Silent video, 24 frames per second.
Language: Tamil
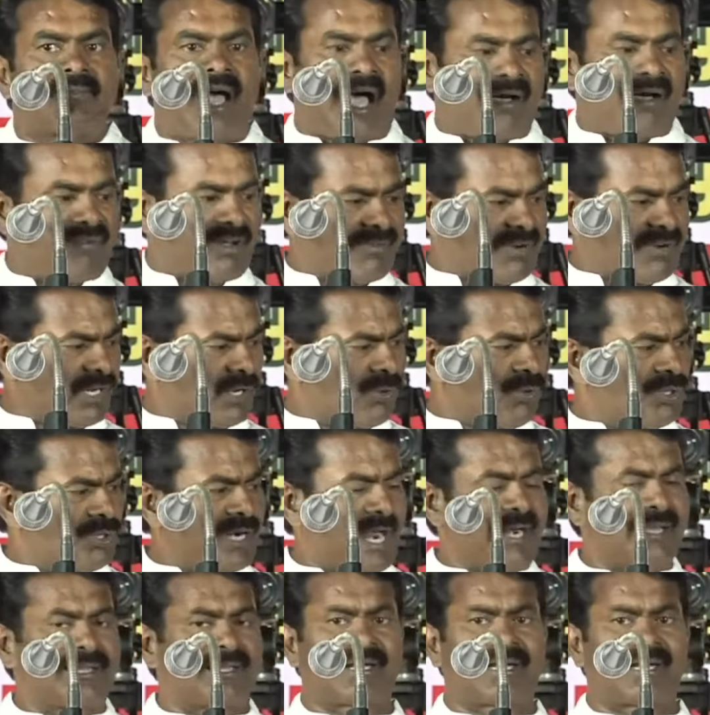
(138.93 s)
அவனுக்கு
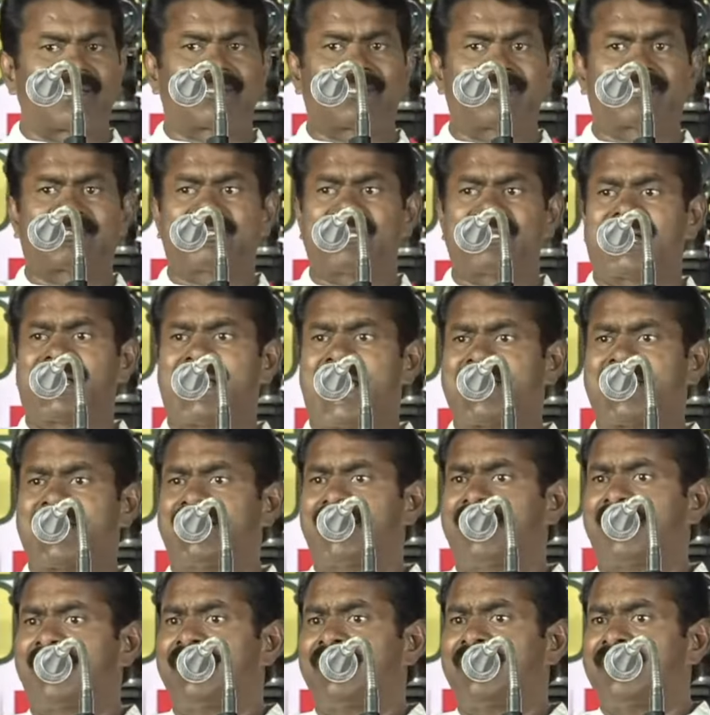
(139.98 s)
உண்டானது கிடைச்சிருச்சுன்னா நான்
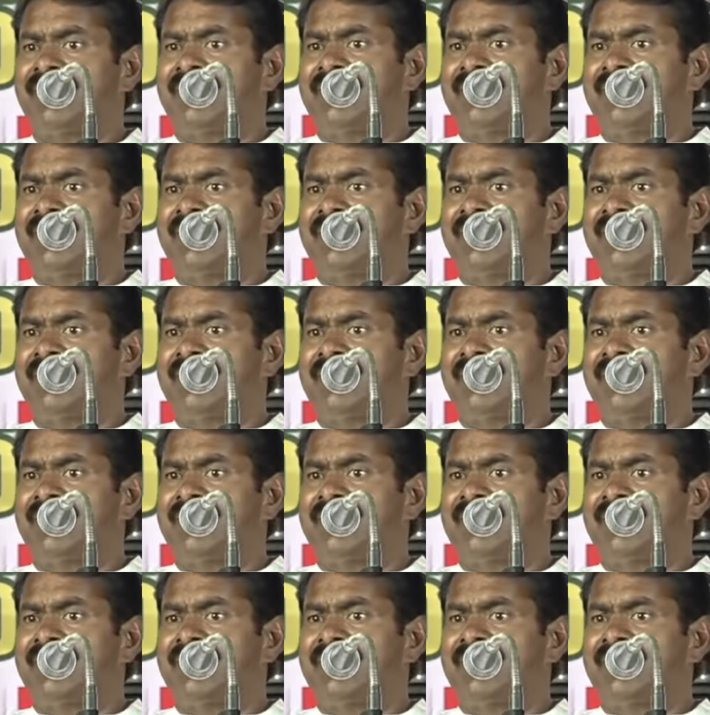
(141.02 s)
ஏன்